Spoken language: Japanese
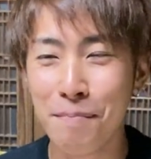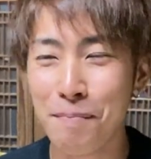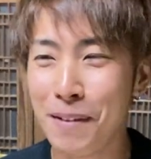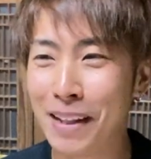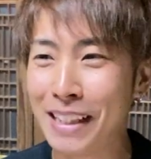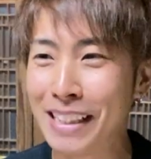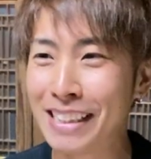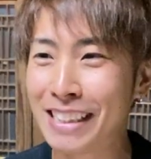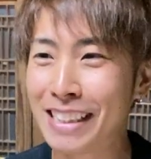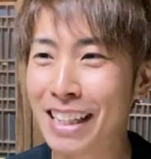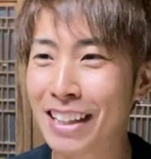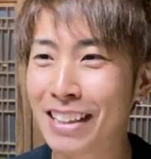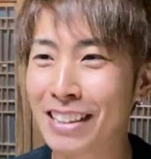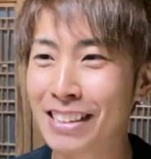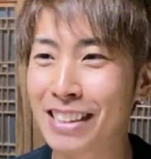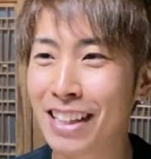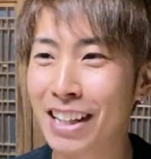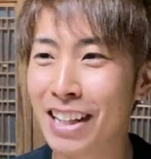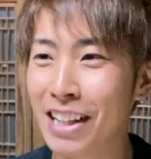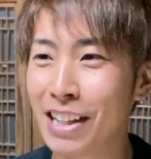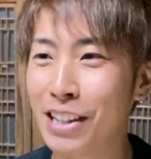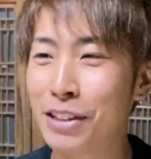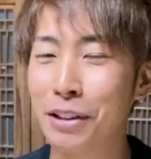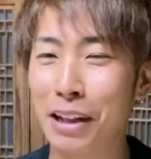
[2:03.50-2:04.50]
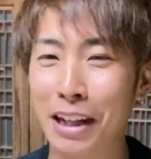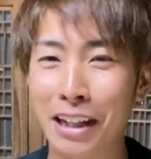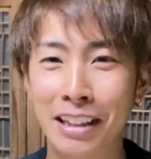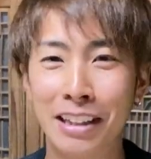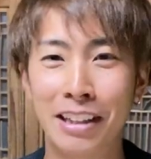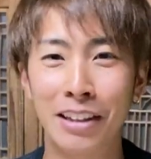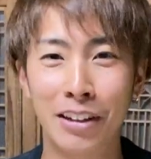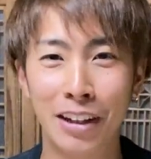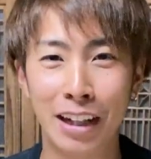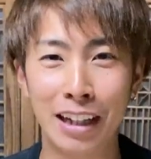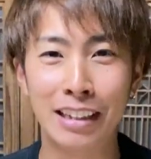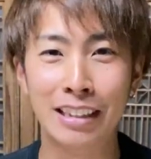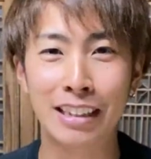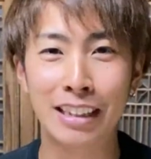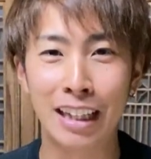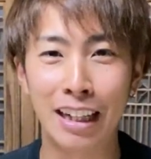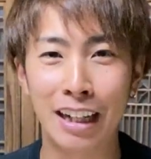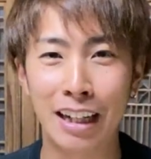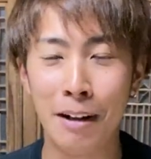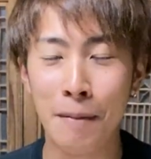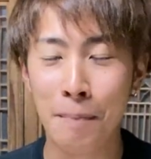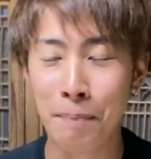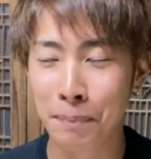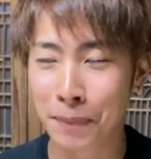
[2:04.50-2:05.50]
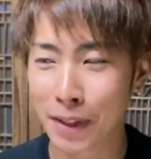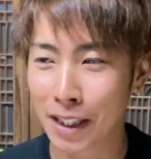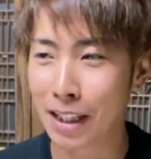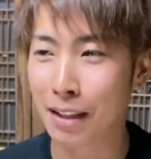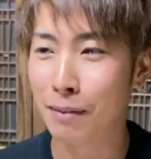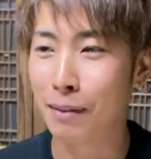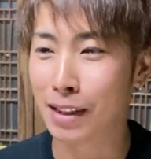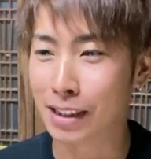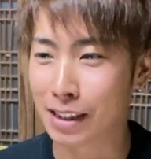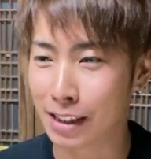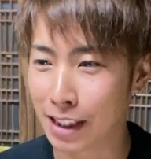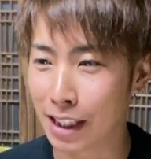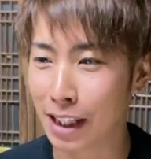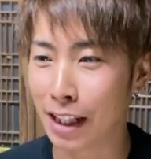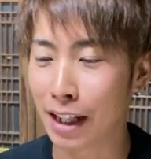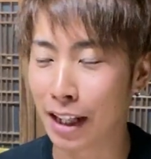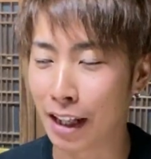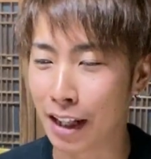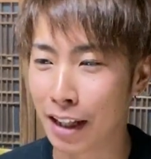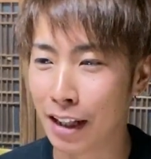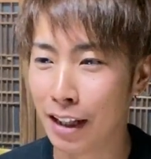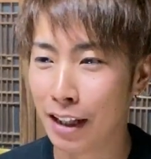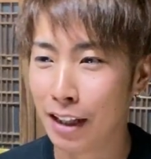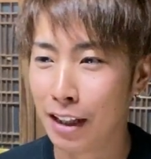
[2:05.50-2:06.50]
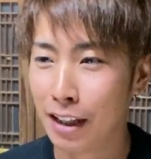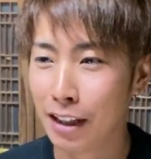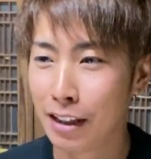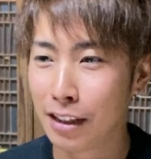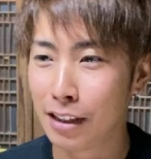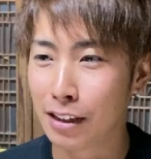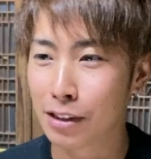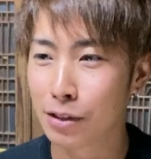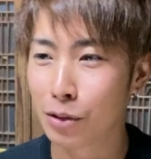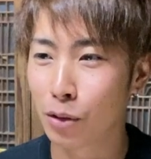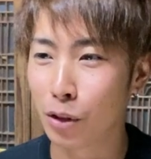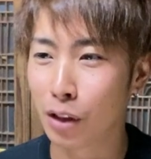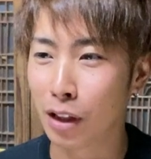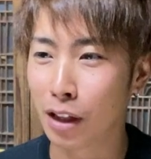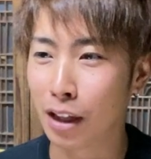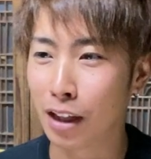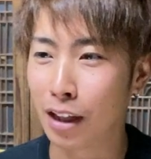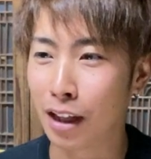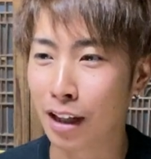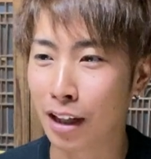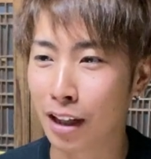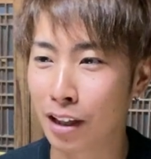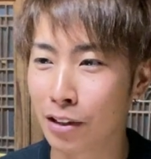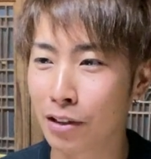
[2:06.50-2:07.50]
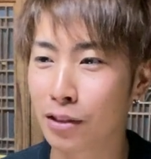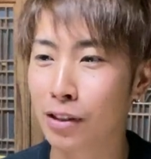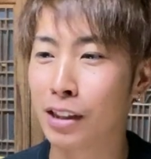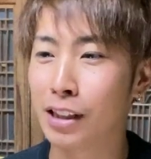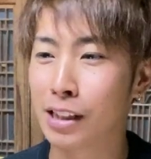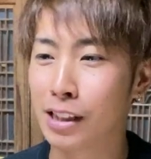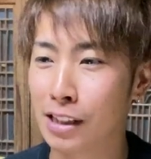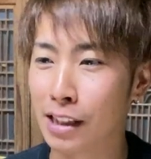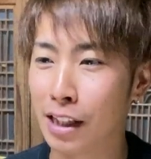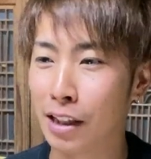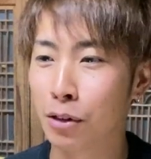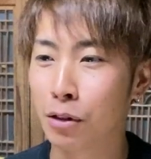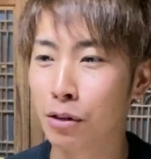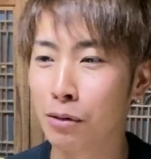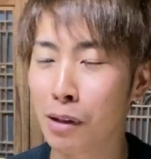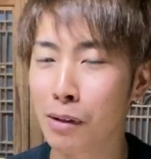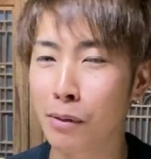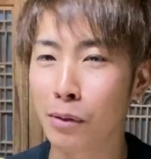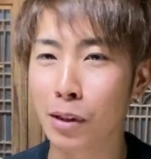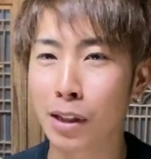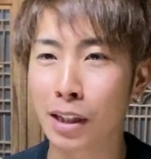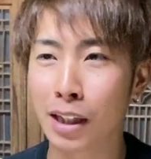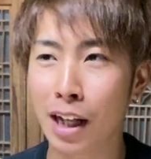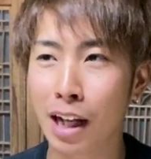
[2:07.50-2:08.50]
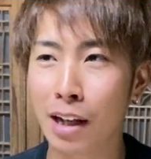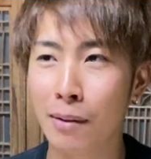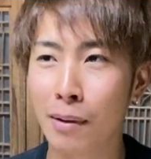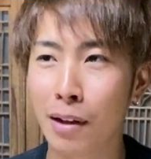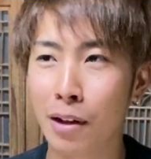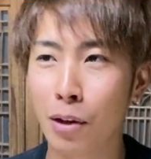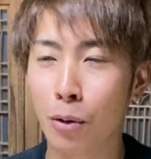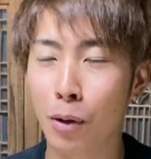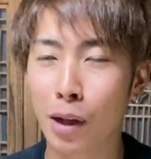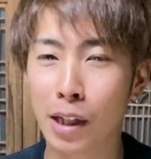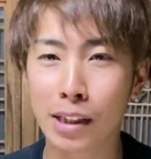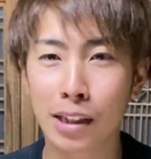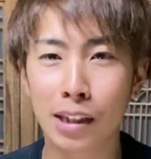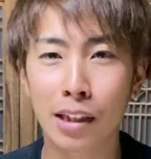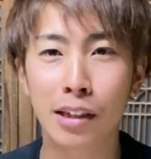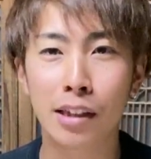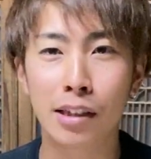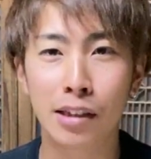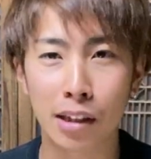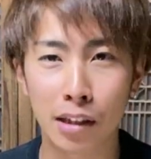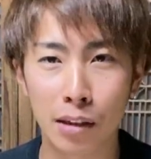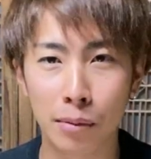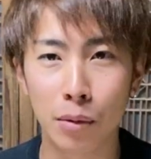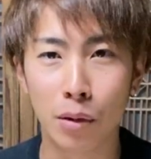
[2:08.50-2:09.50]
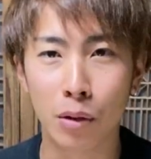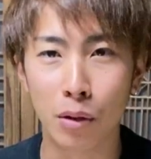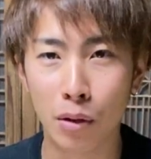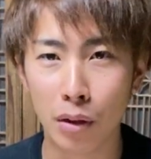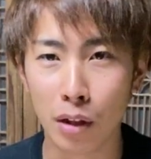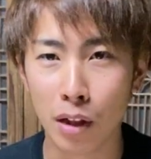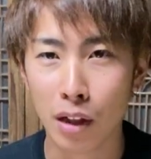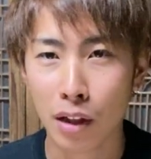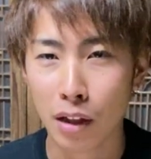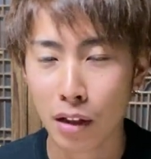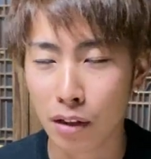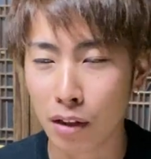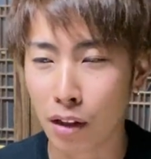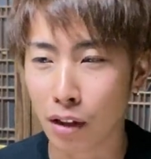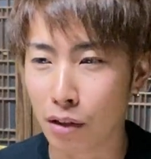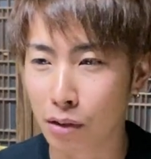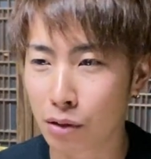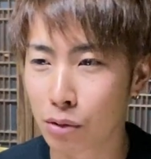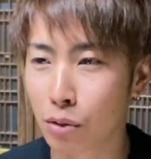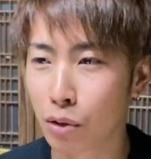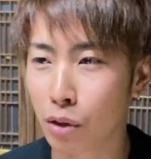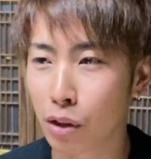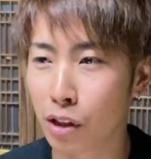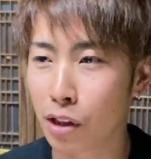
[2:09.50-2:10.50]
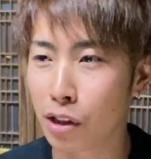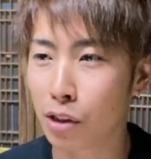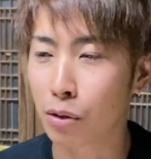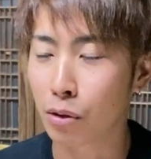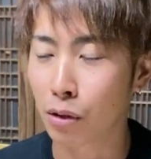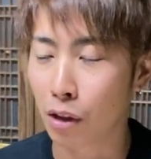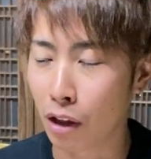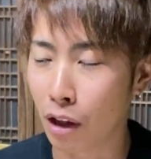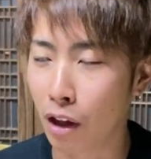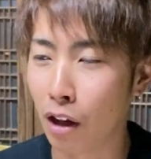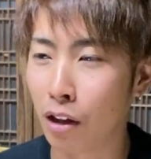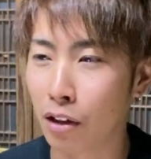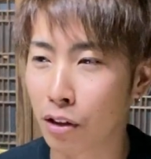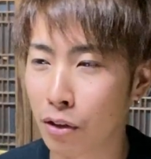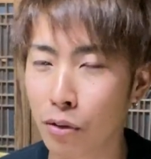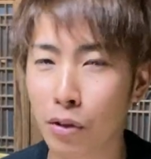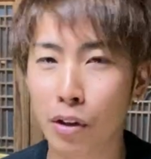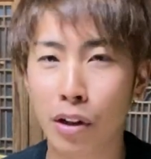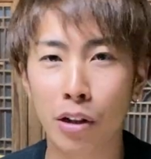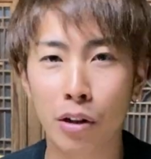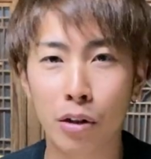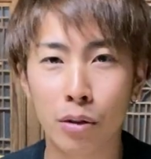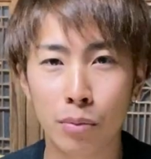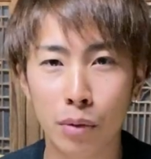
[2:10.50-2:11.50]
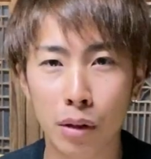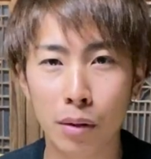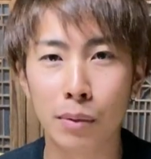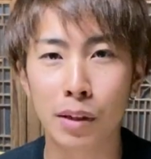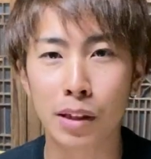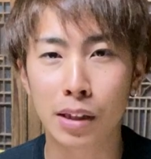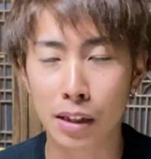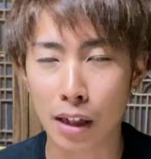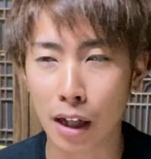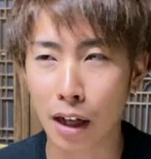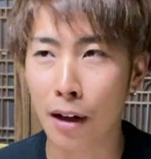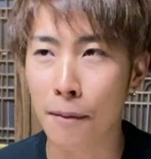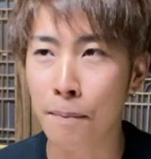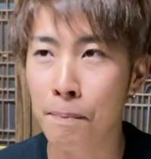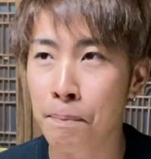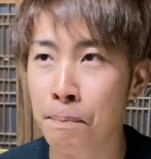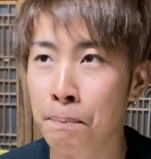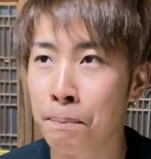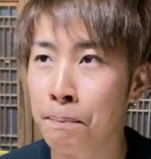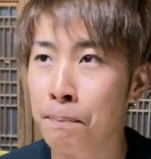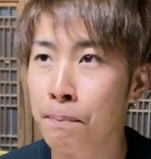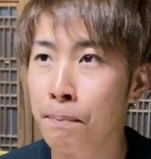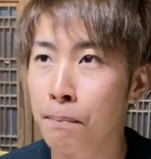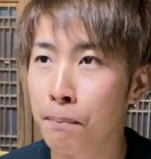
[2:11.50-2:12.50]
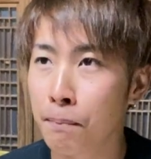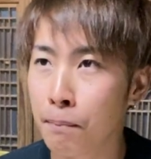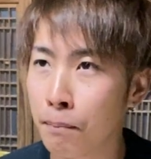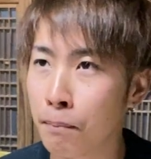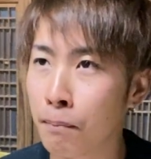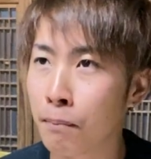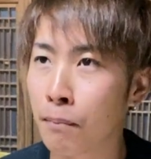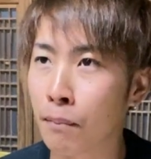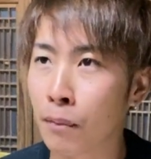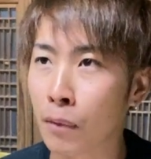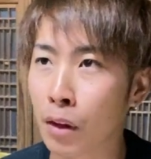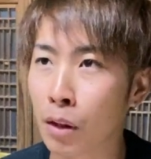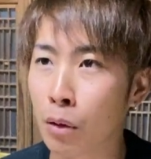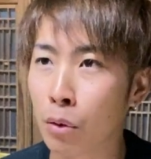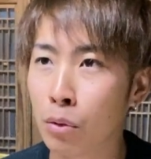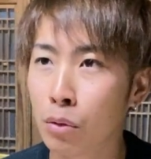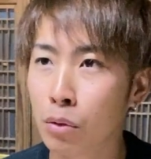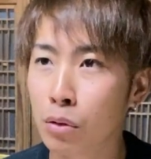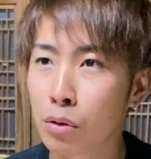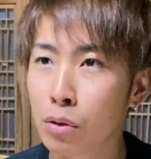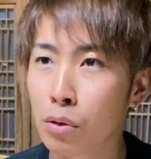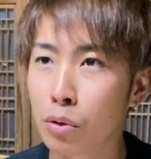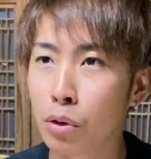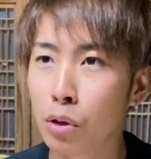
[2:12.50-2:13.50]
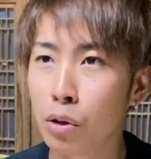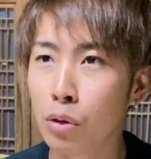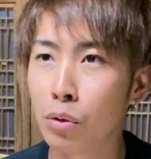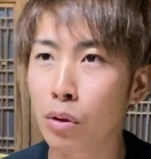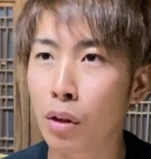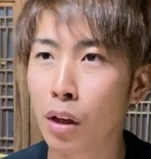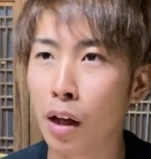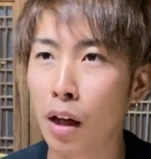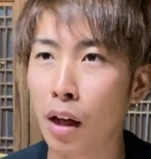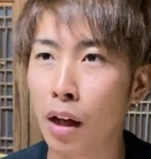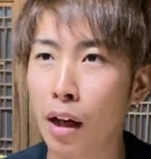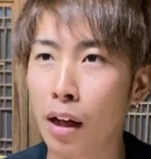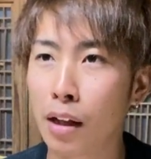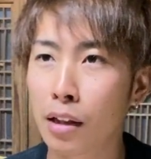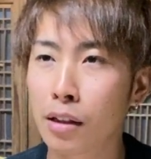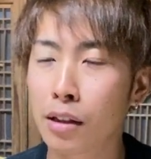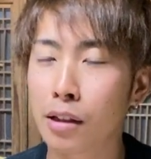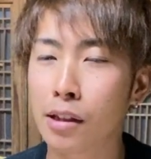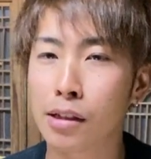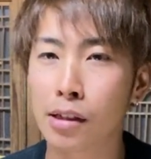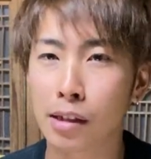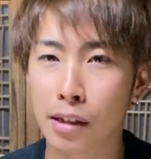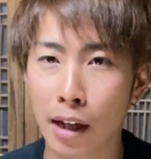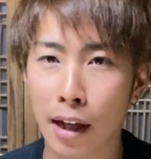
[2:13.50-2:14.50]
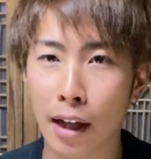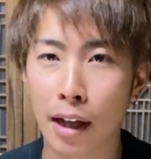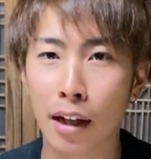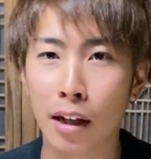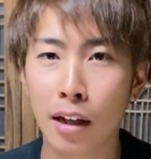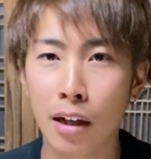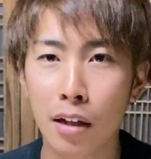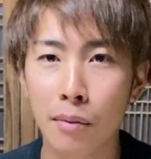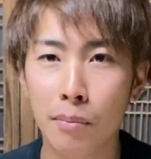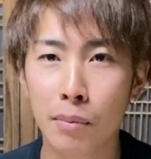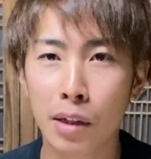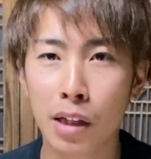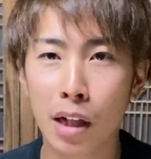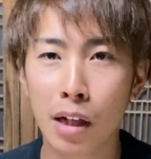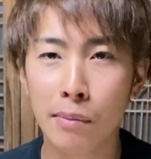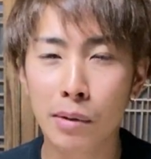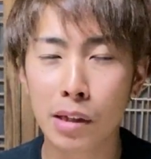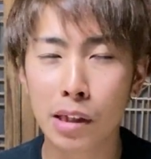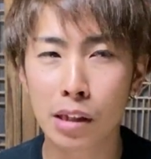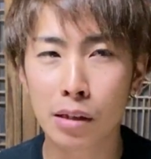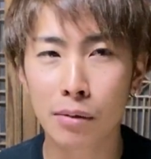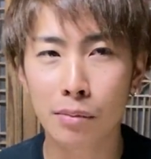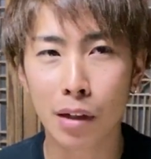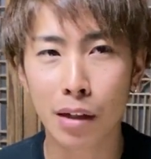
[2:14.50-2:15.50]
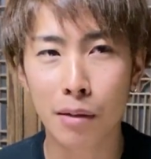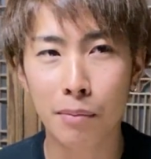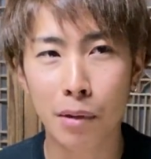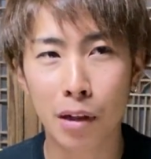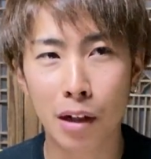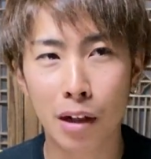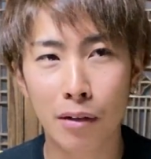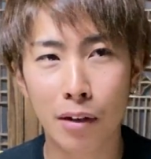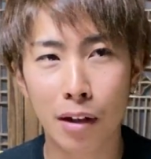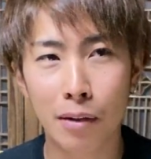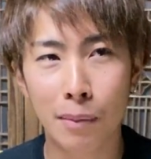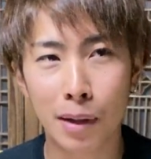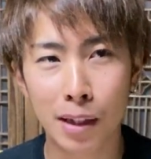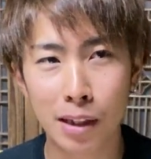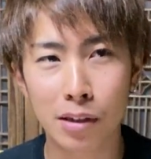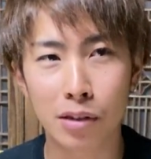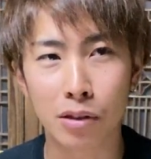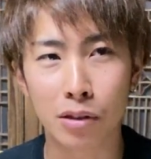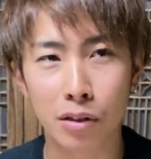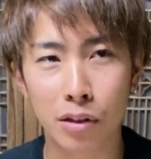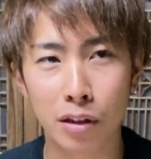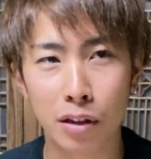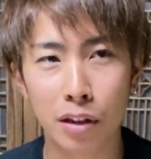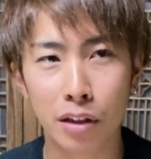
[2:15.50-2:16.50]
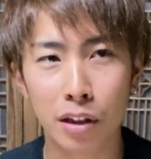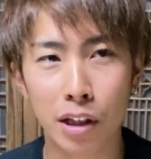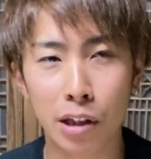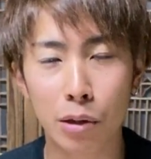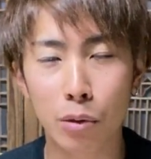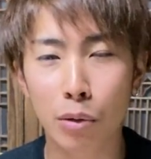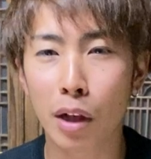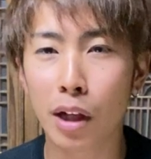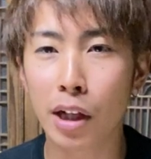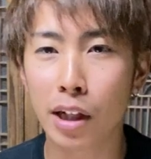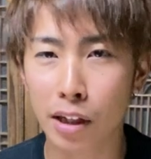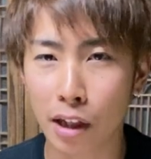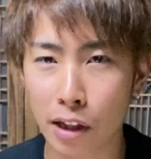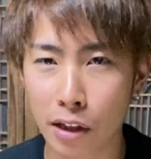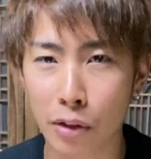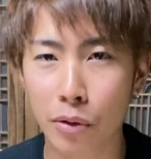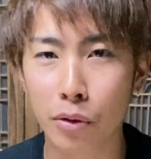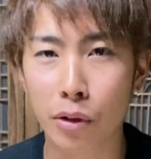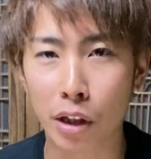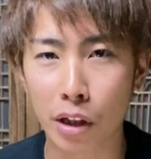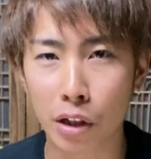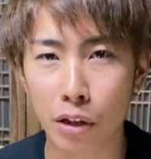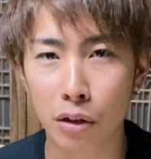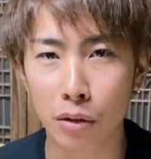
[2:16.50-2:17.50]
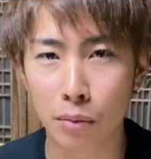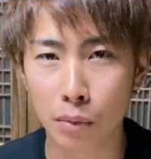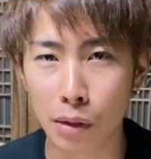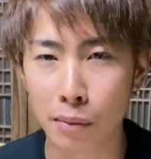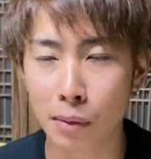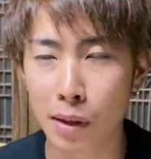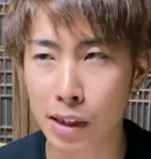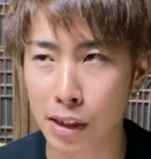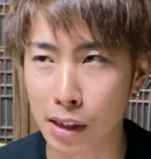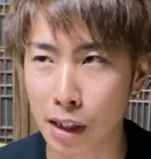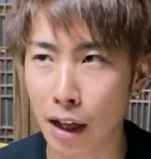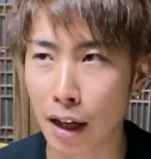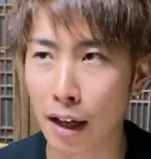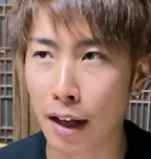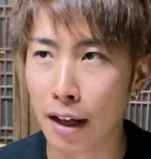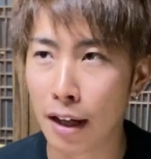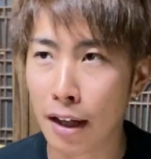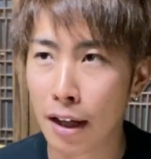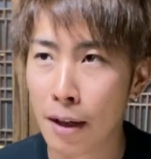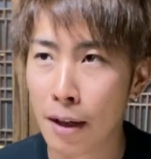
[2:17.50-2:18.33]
めちゃくちゃいい人やっていう感じが出てましてすごい明るくてですねこの前も2回目お会いしたんですけどもいやすごいいい人だなというふうに思いました。うん、本当そういうのがあってですね南島原はまず人がいいなというふうに思いました。